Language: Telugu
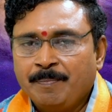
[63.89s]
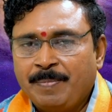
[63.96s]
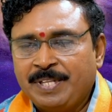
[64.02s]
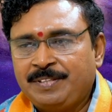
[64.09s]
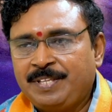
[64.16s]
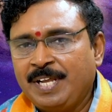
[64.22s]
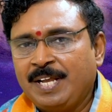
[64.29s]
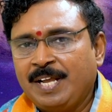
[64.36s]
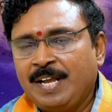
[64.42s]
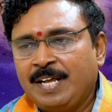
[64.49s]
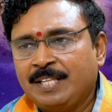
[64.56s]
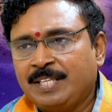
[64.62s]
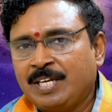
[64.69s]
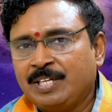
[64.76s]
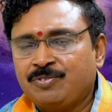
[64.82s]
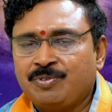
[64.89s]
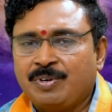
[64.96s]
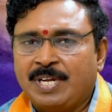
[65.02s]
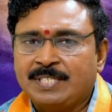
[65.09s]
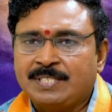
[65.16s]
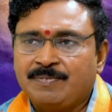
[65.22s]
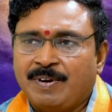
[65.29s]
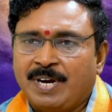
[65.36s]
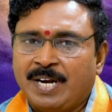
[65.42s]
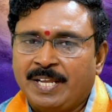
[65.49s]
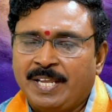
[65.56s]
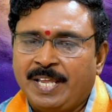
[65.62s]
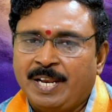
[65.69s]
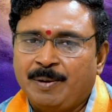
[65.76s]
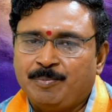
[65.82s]
ప్రత్యేకంగా ధనస్సు రాశి
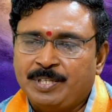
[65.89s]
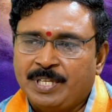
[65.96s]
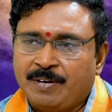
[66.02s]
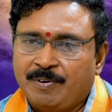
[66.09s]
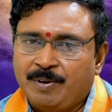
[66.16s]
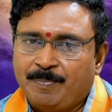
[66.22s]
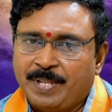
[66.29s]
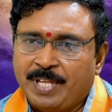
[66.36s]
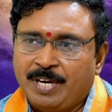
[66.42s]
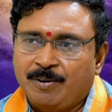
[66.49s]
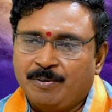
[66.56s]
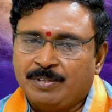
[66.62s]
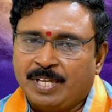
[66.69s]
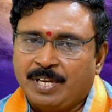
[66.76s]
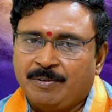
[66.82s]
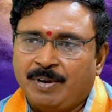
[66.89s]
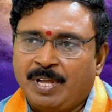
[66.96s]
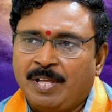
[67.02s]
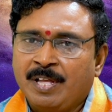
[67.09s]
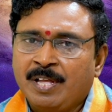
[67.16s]
వాళ్ళకి రేపు జనవరి పదిహేడవ తారీఖున